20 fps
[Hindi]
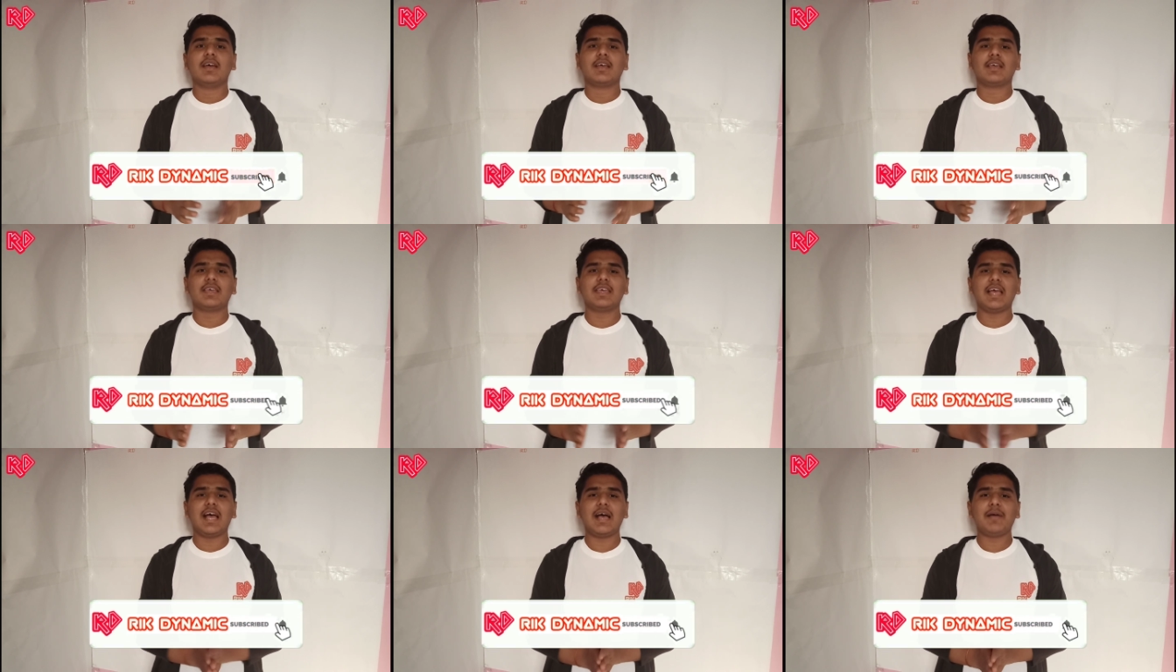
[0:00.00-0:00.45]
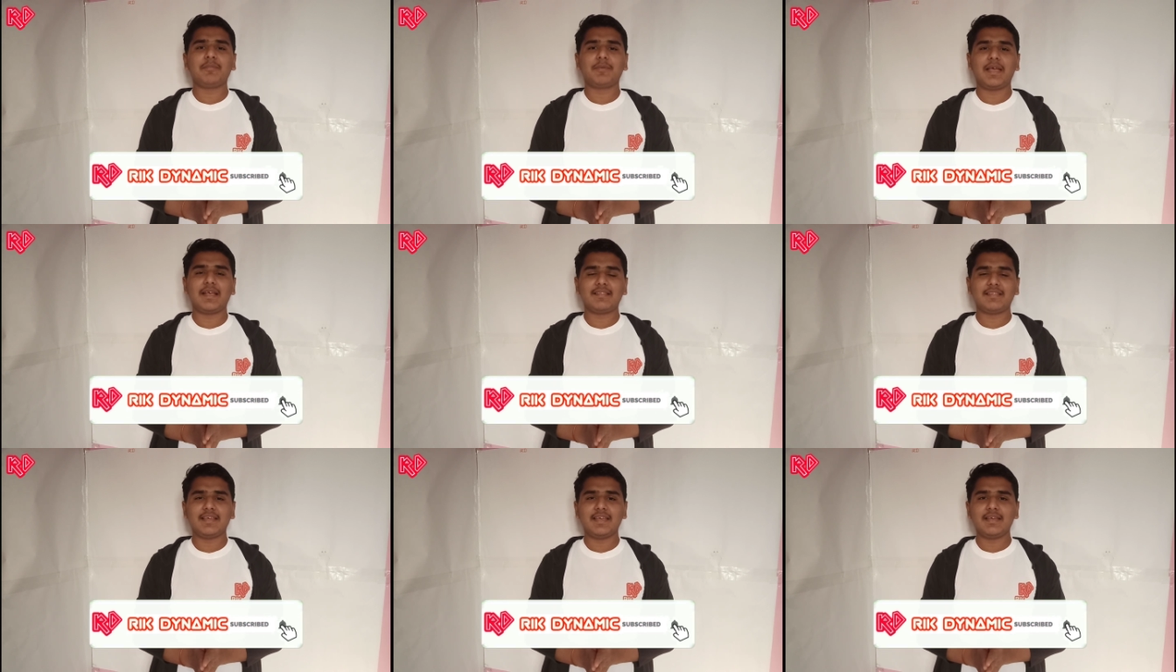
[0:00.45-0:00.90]
कि आप
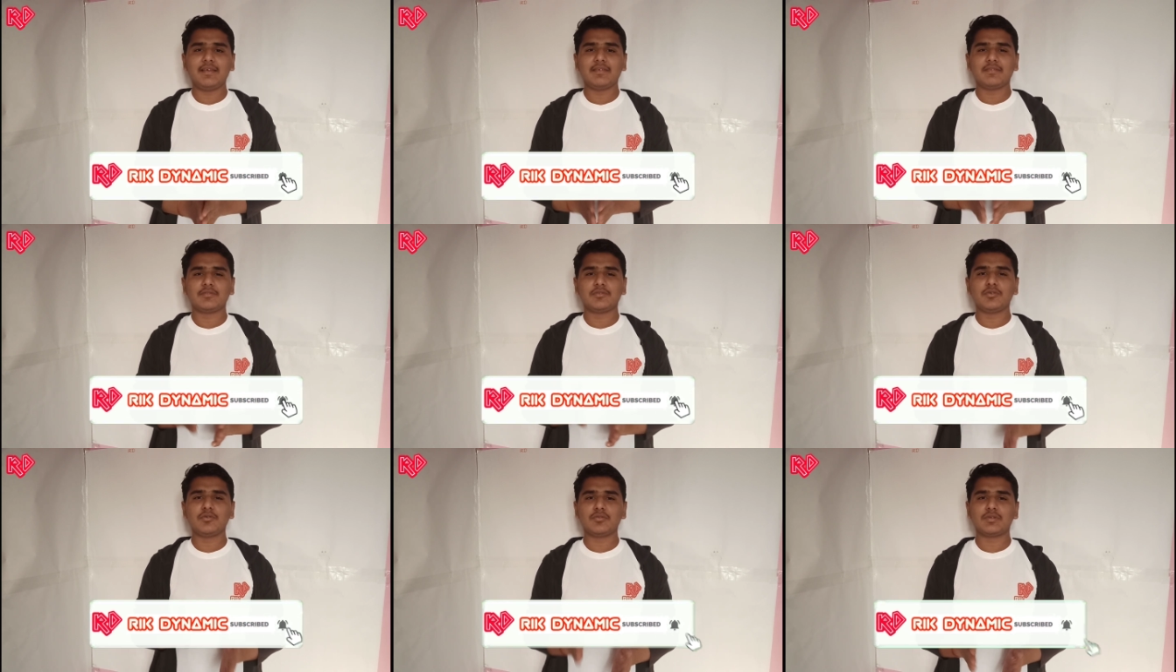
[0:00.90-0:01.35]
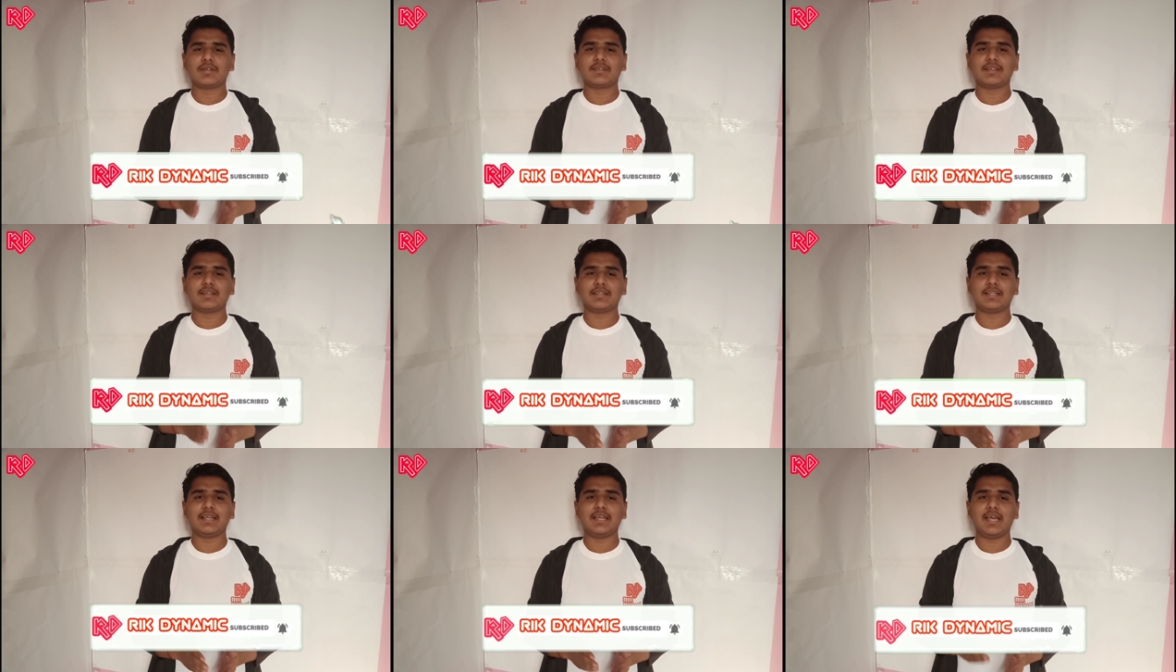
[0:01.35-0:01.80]
कैसे यूज कर
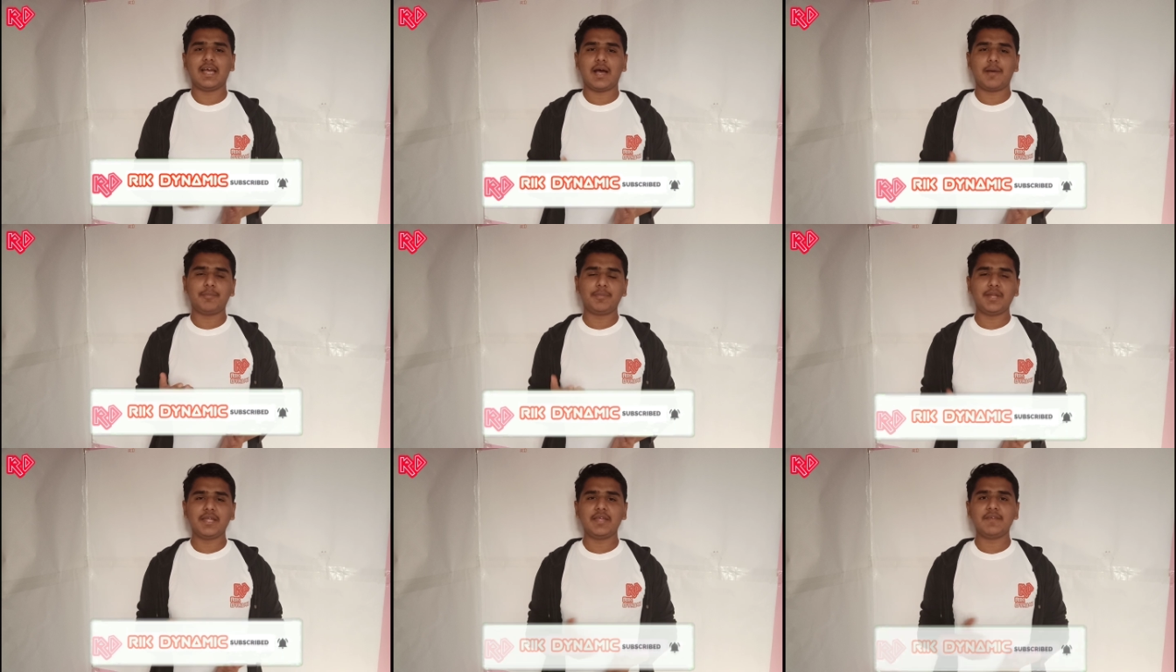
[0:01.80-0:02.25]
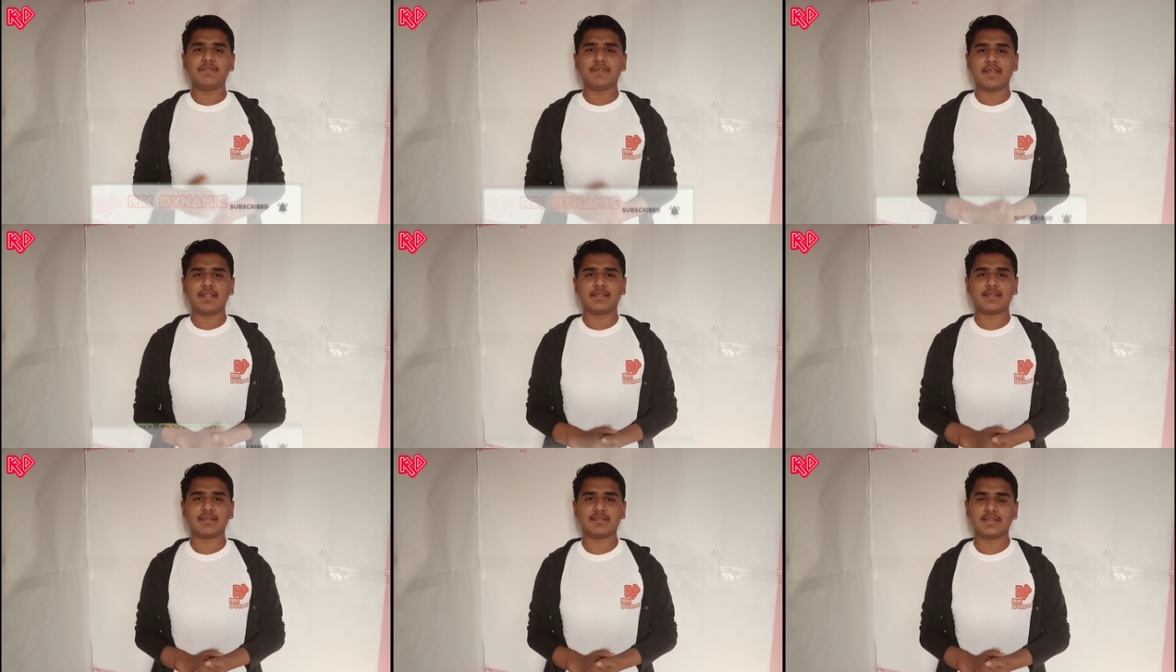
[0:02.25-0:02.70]
सकते हैं अपने ही
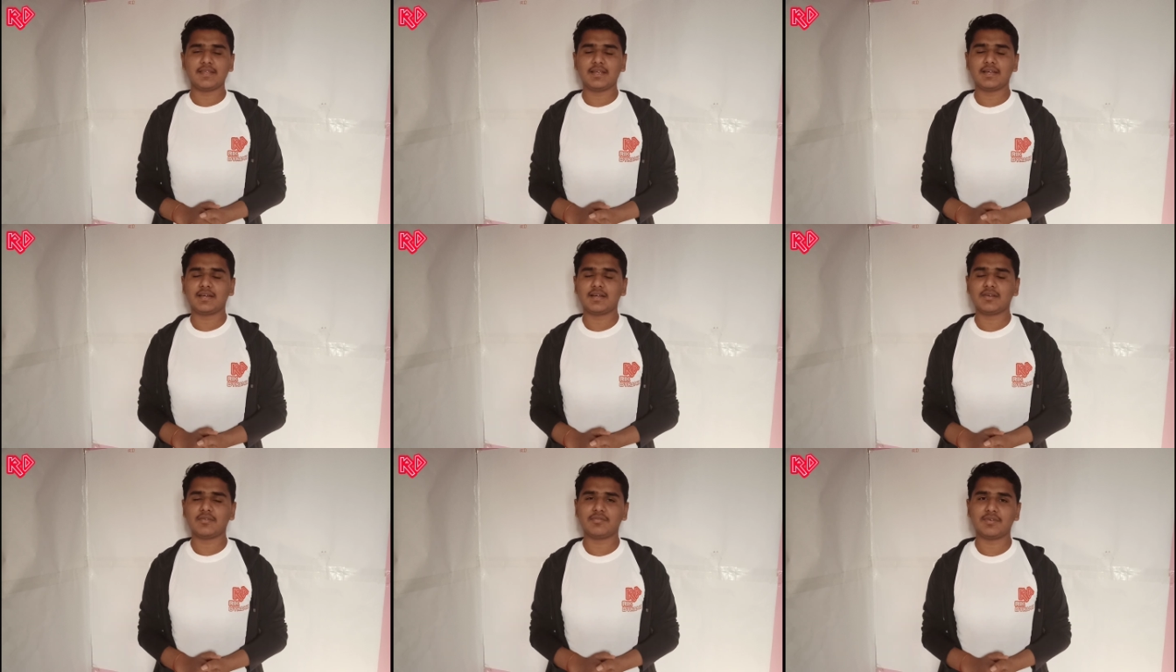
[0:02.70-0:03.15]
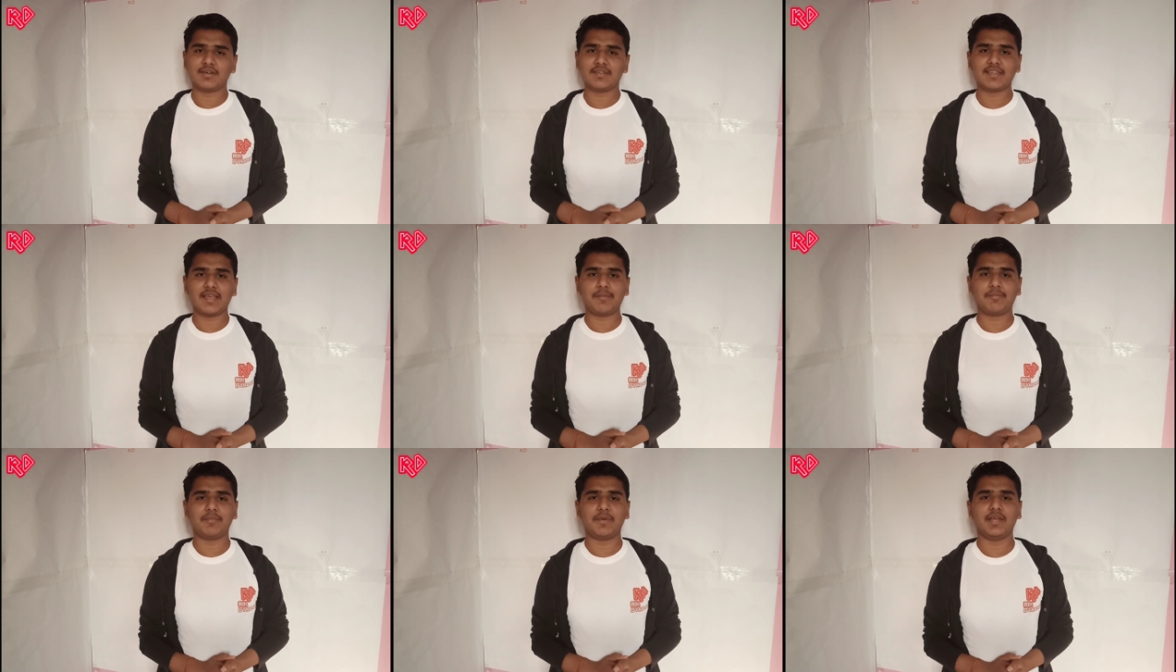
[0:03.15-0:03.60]
फेस के स्टिकर्स
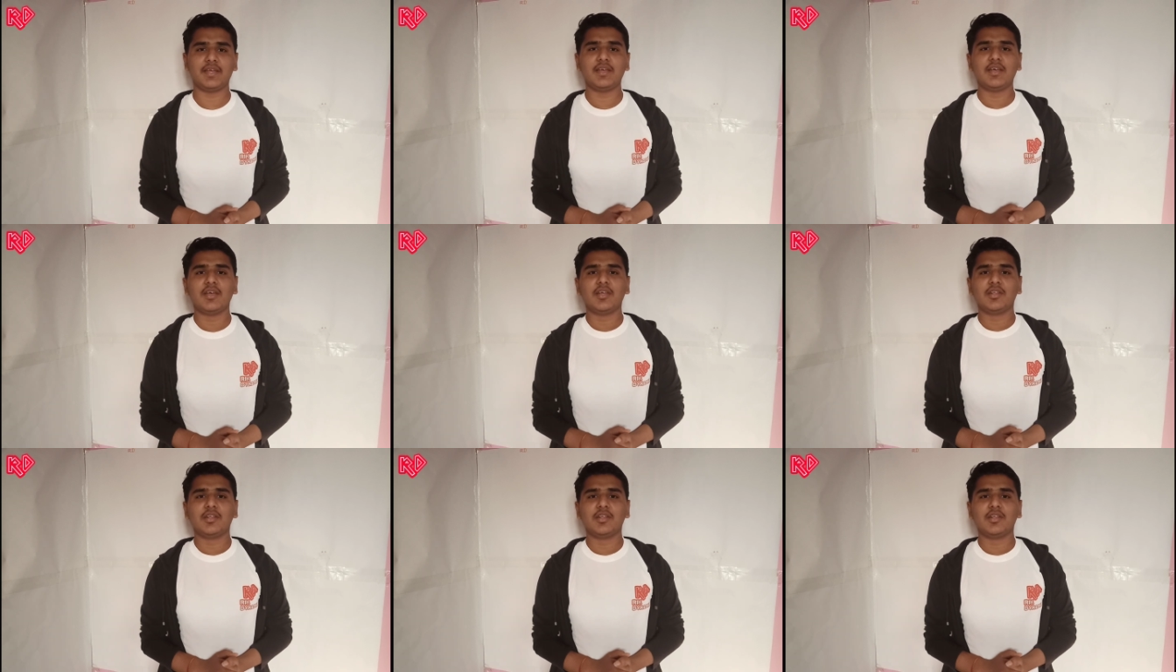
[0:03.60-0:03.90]
व्हाट्सएप में